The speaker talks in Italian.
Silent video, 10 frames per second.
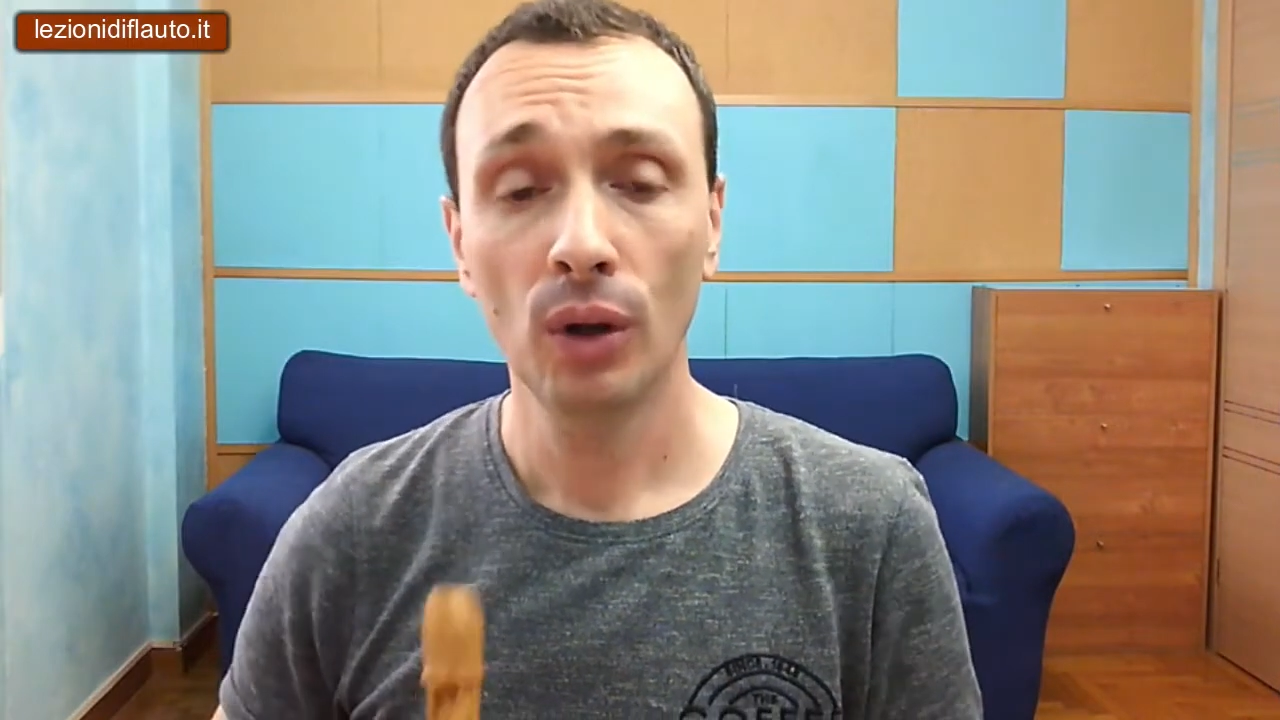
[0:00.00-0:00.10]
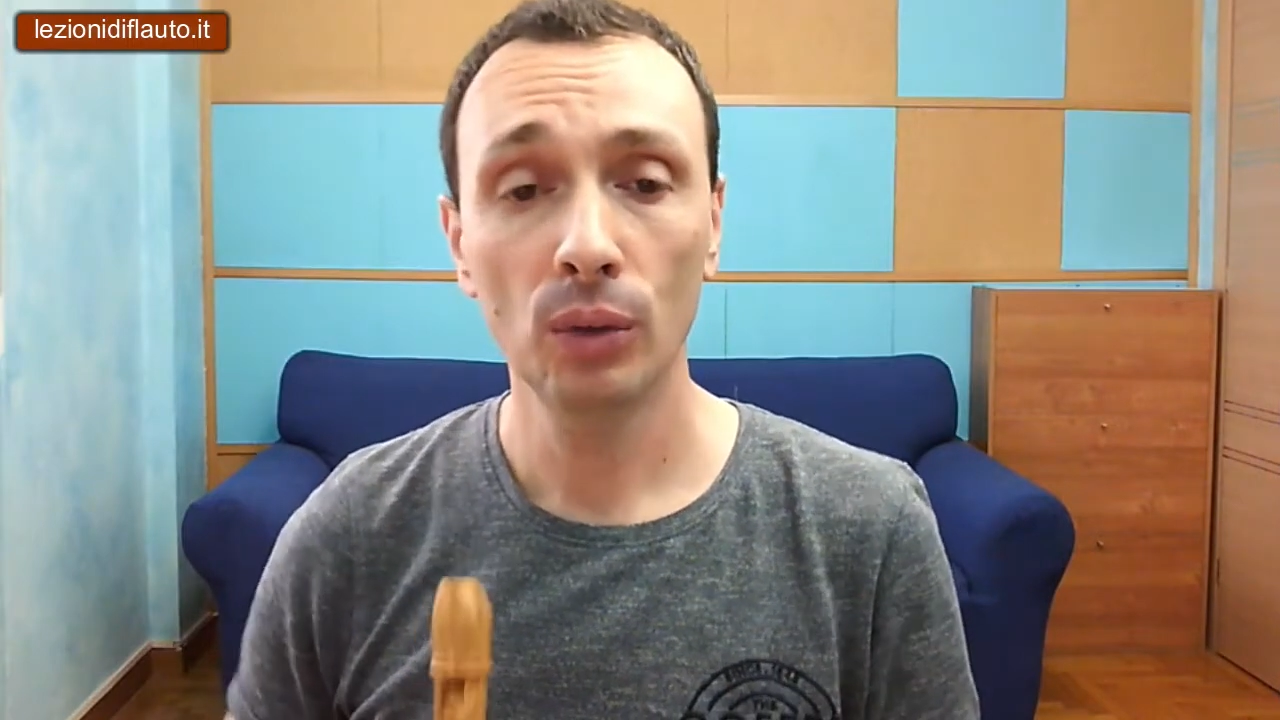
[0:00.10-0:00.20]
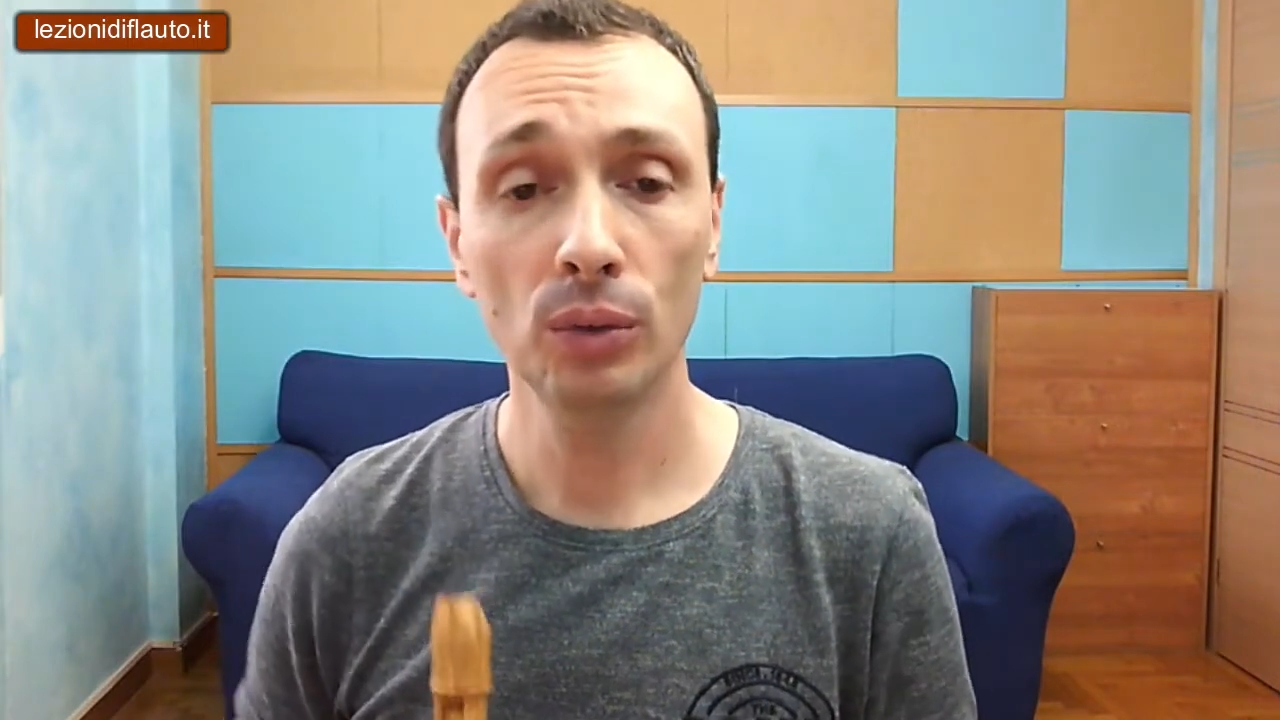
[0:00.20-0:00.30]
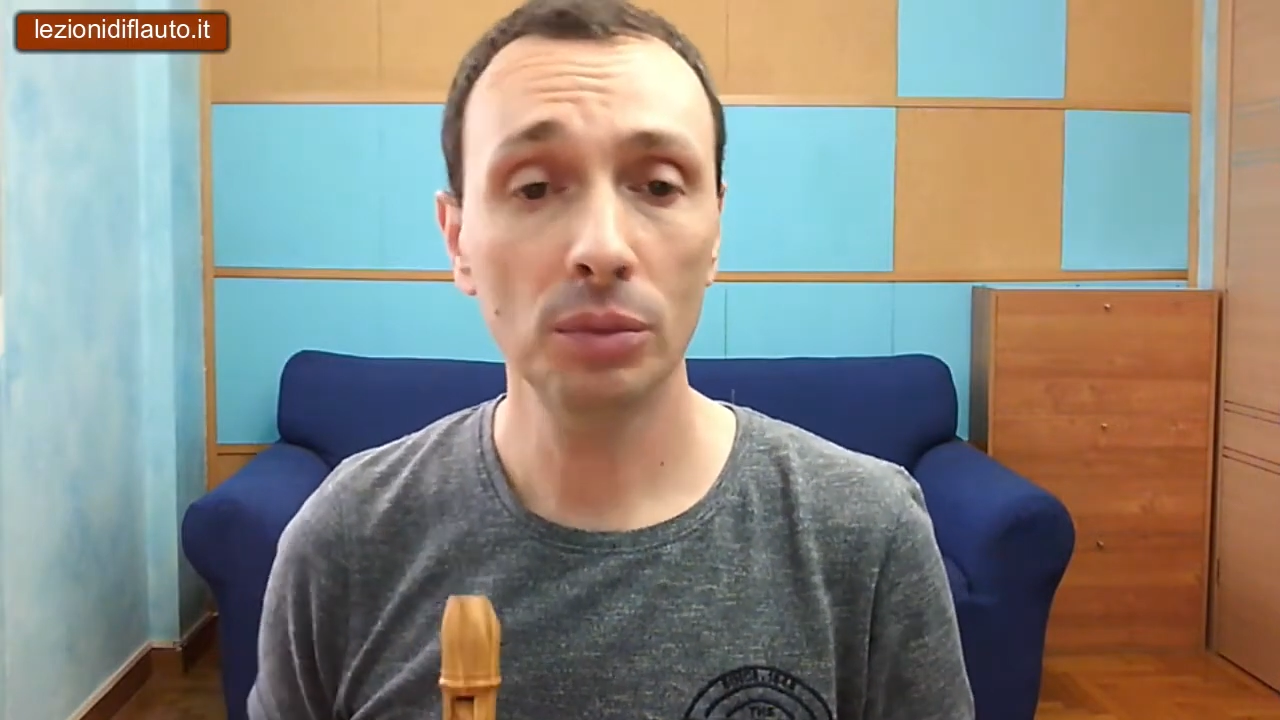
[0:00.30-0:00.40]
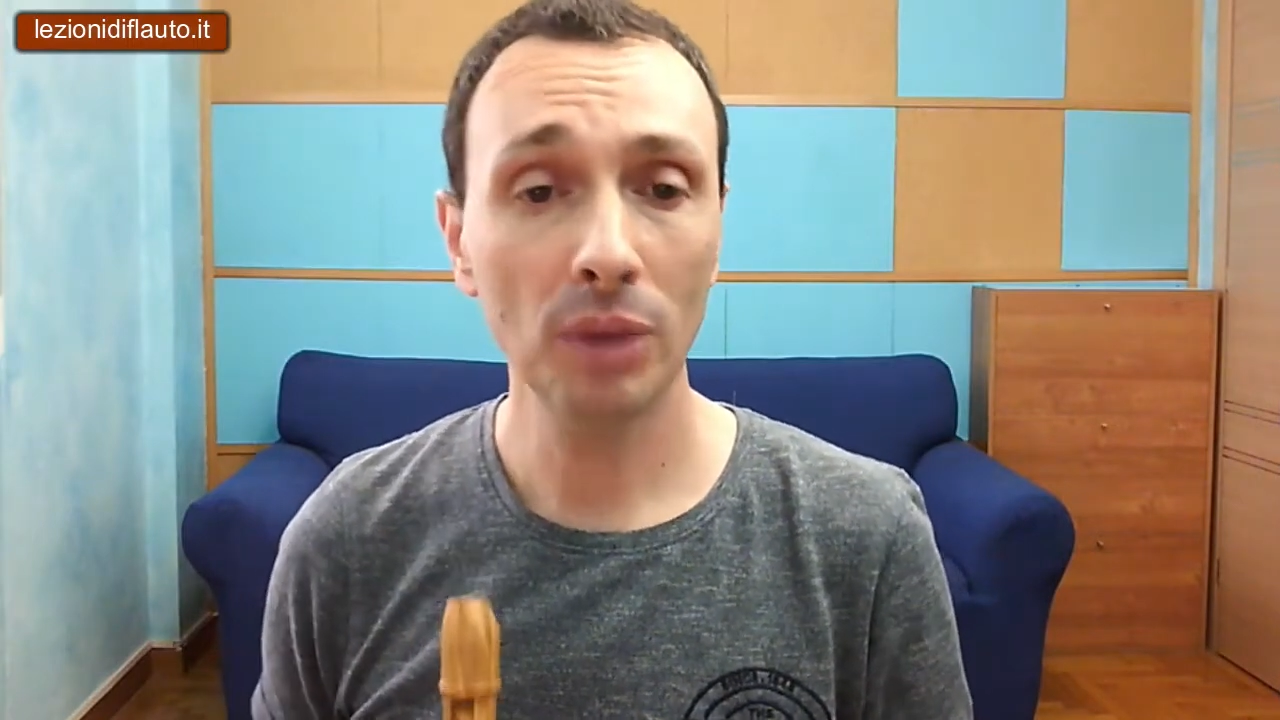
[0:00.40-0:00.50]

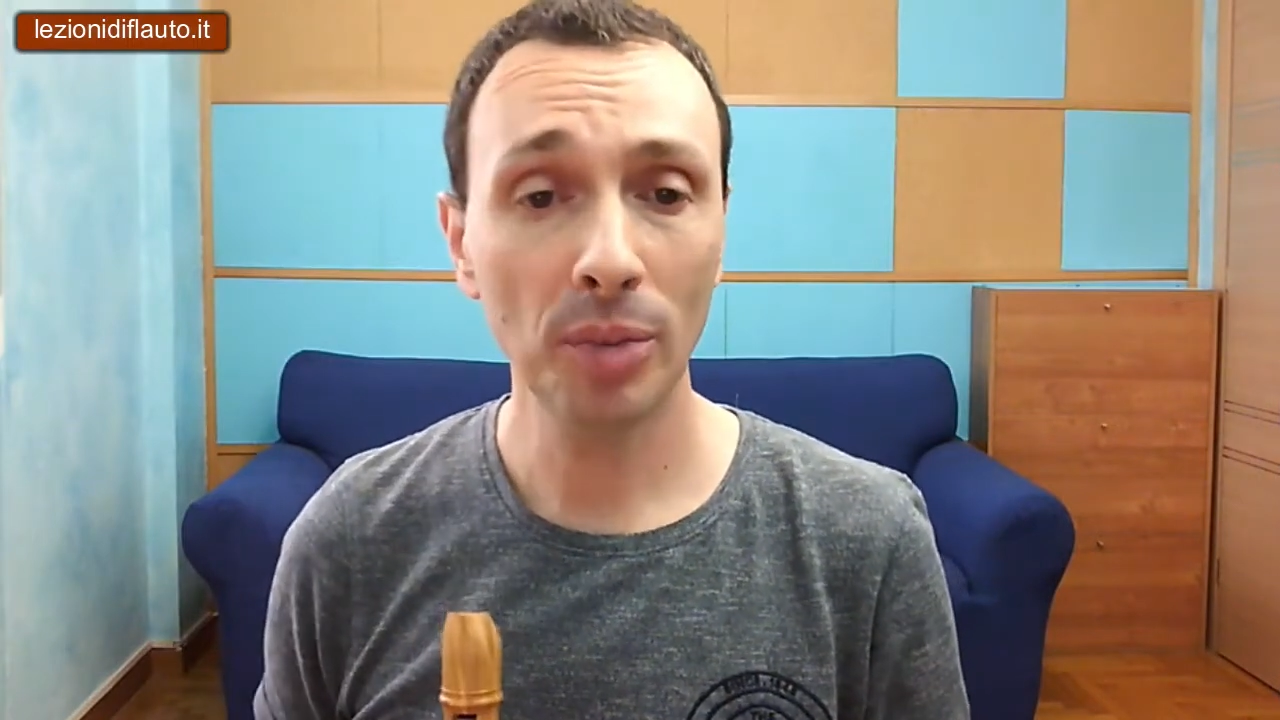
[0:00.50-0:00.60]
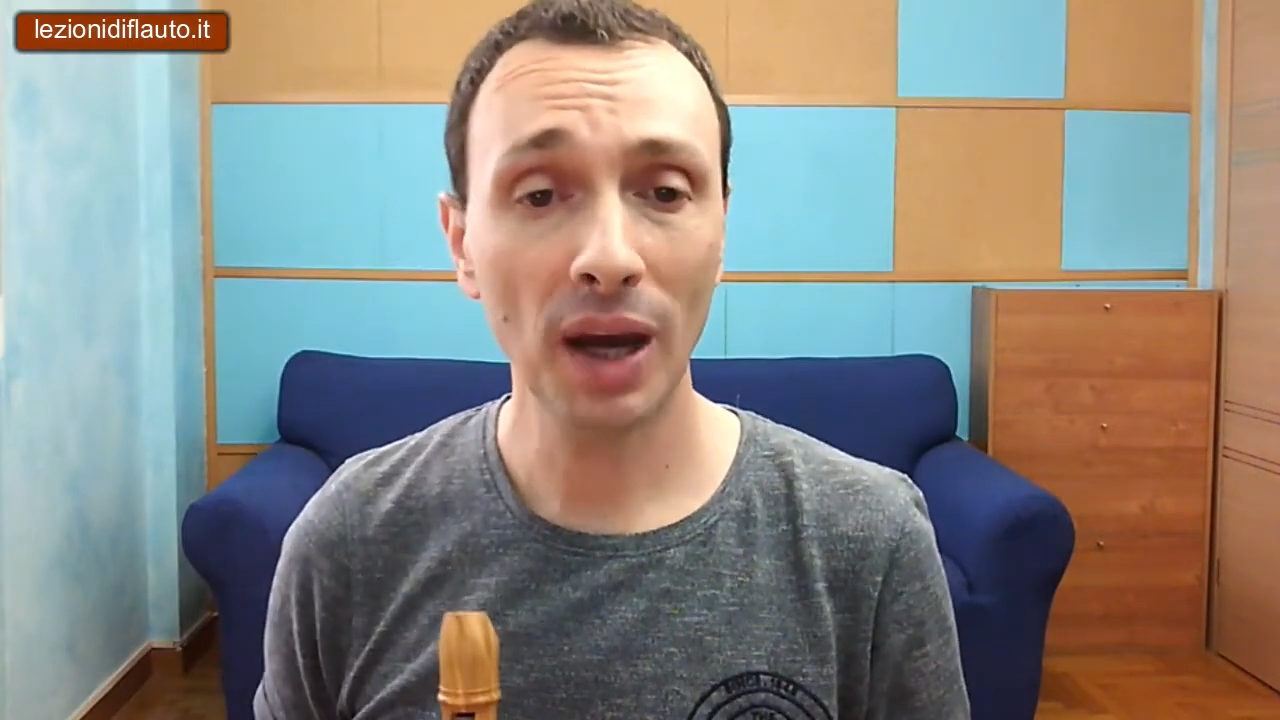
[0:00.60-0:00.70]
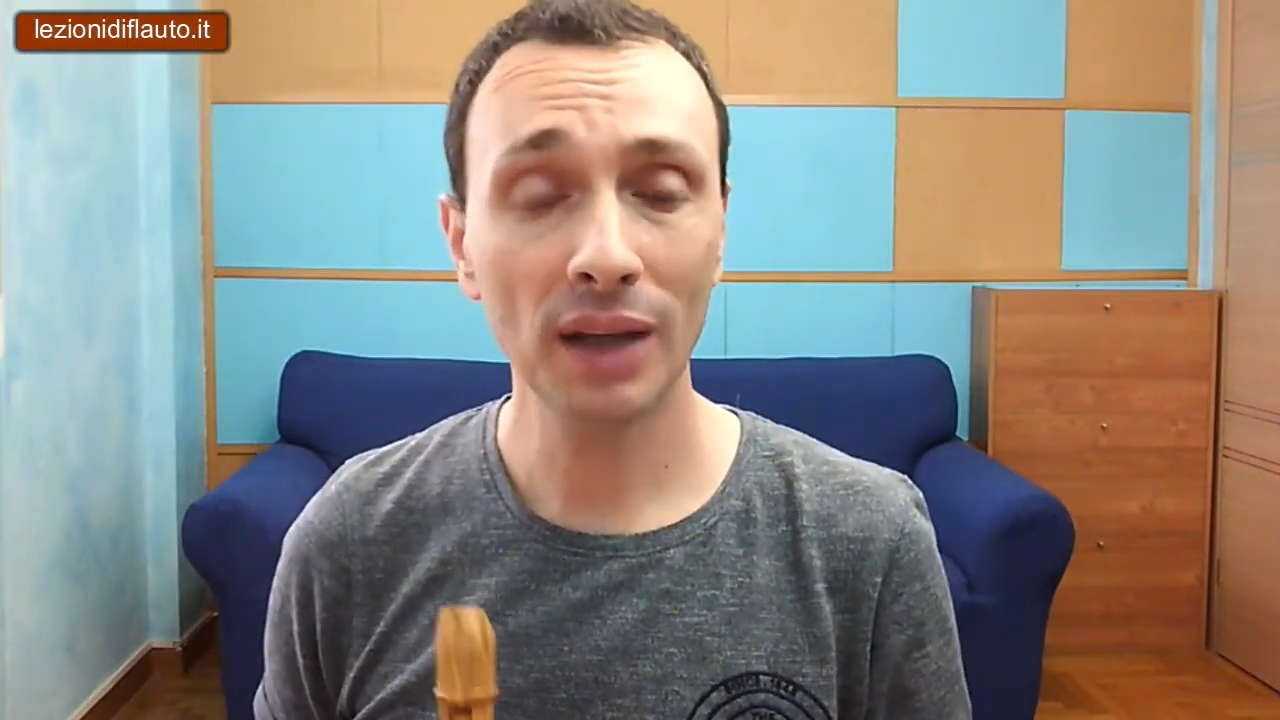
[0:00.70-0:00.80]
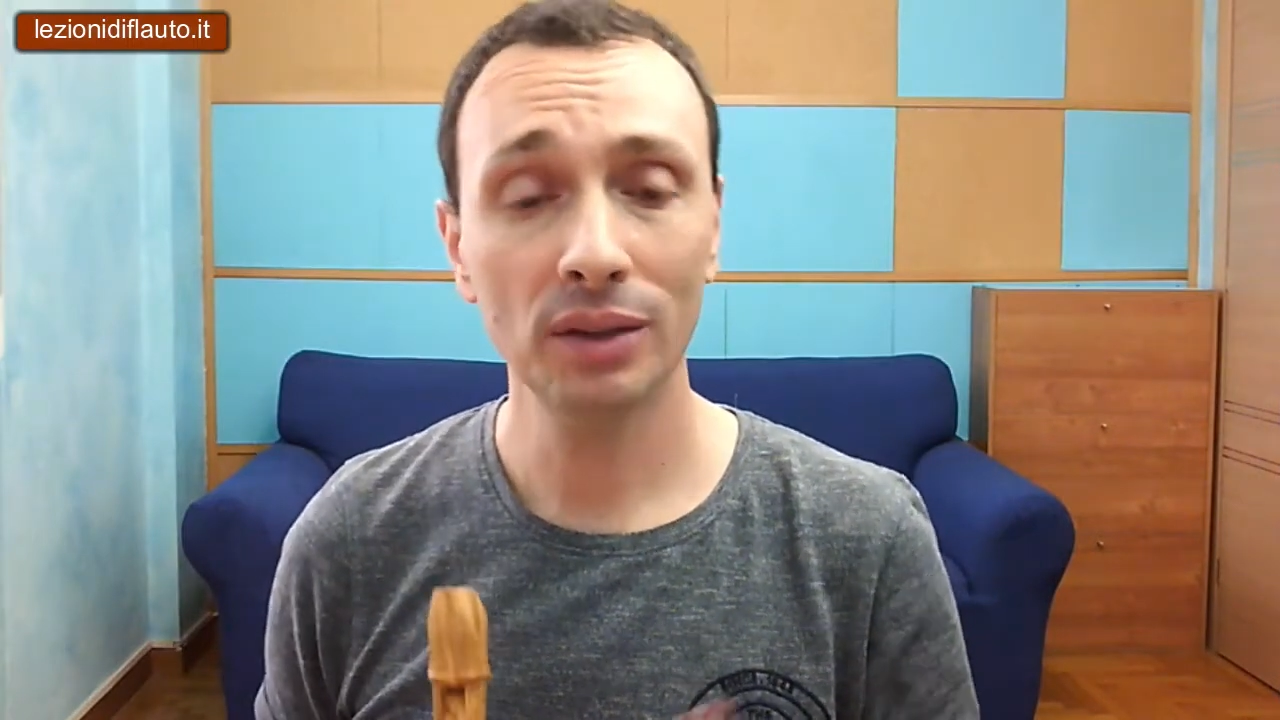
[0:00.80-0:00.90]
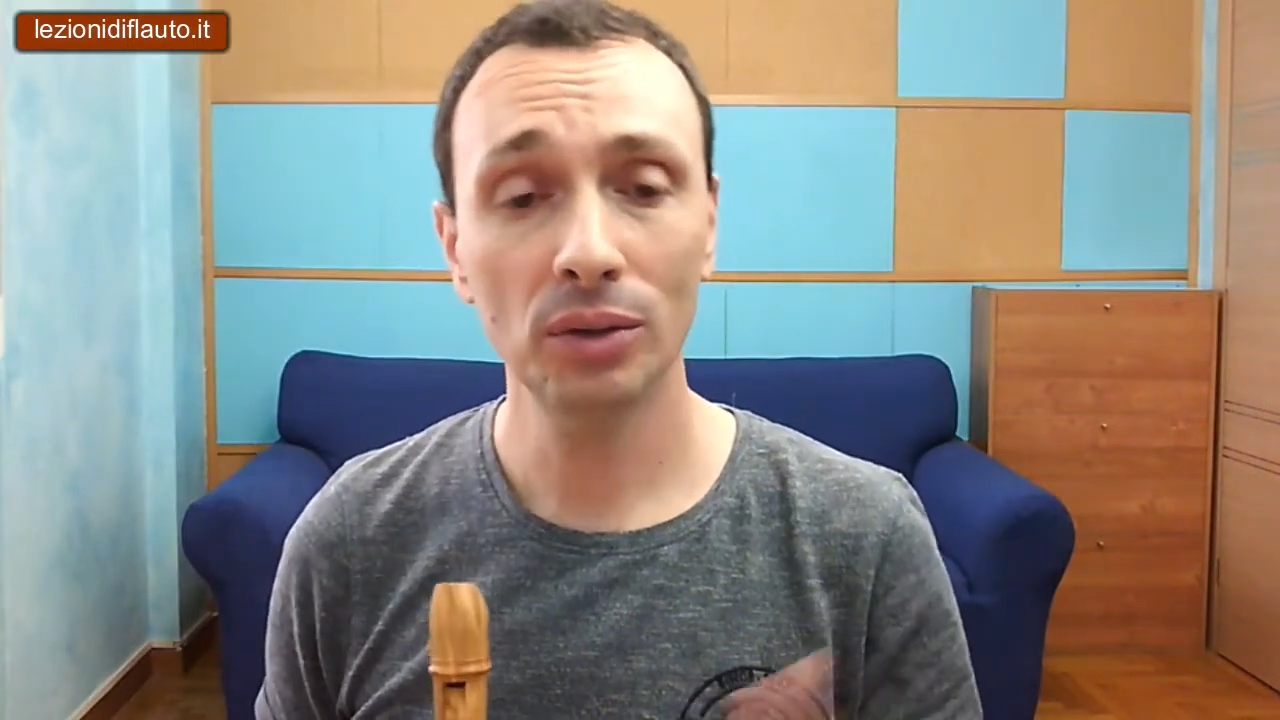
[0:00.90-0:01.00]
l'ultima
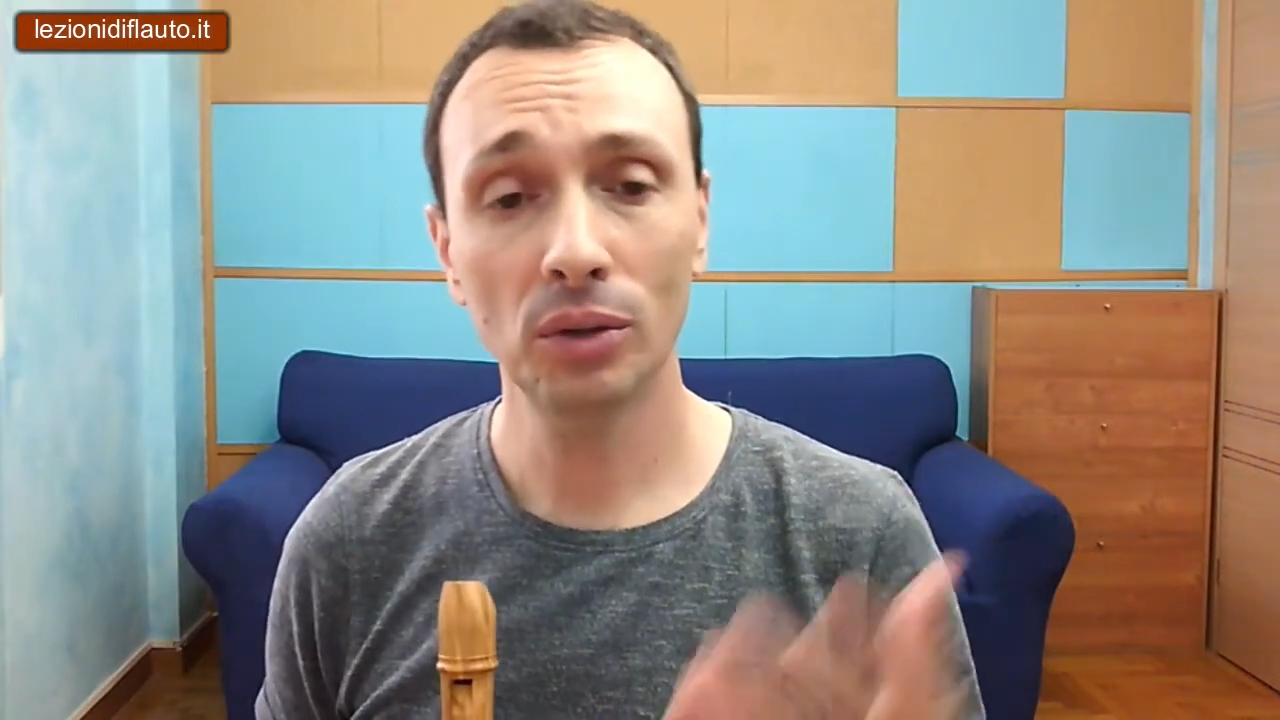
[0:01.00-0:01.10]
parte